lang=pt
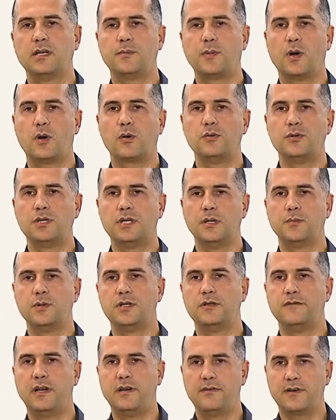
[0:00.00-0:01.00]
para algum tipo de
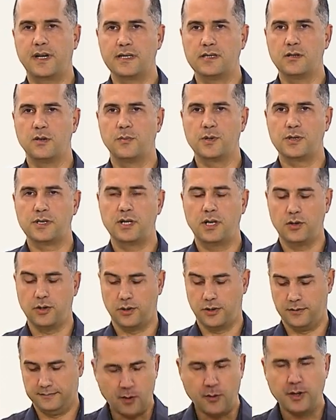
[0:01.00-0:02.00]
verificação lubrificação posterior.
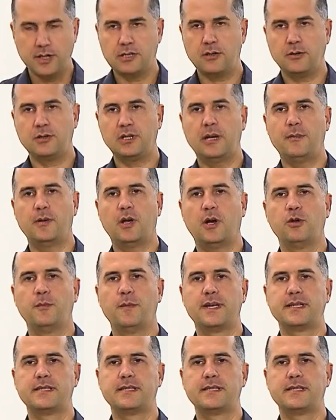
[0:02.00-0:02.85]
Bom, esse é o terminal do